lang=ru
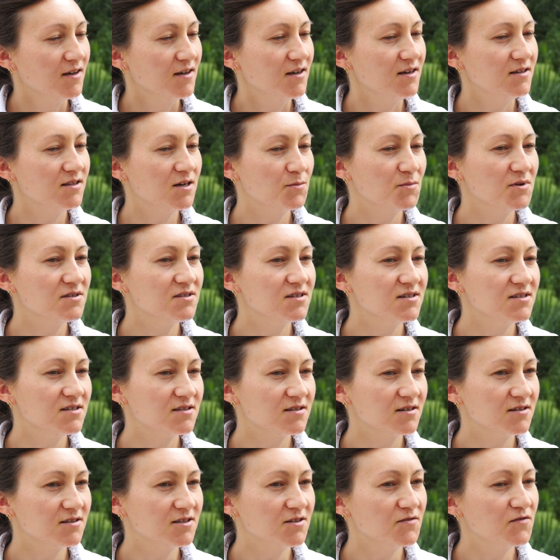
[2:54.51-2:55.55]
И нам этих
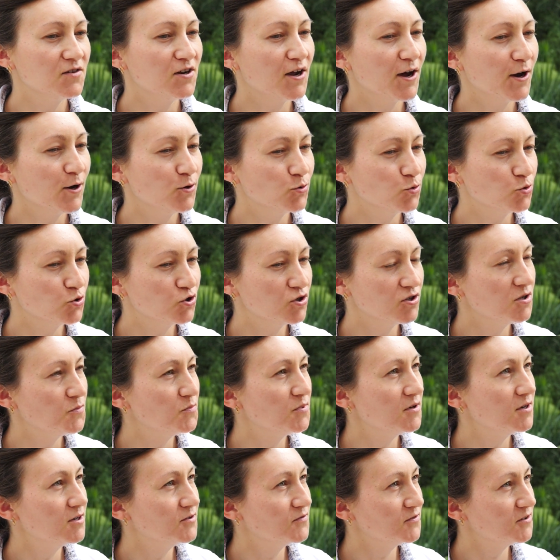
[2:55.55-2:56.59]
деток доверяют уже не
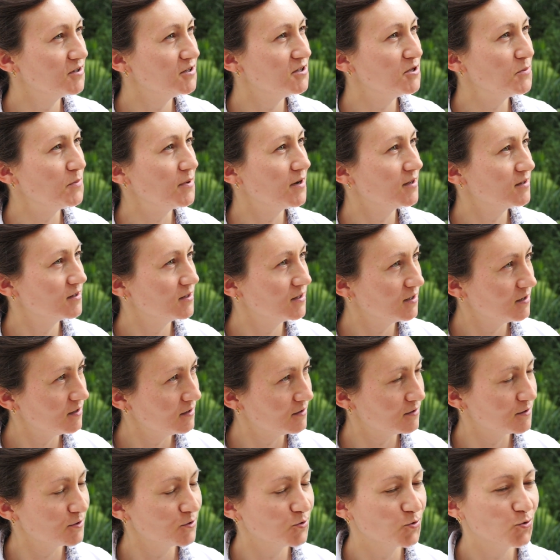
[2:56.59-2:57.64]
первый, не
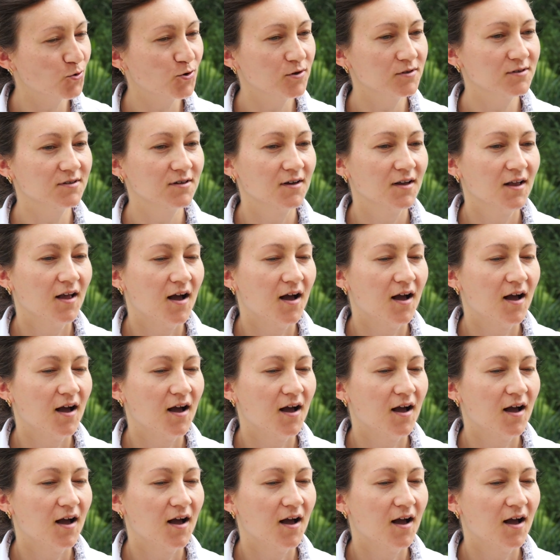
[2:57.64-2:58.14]
пятый год.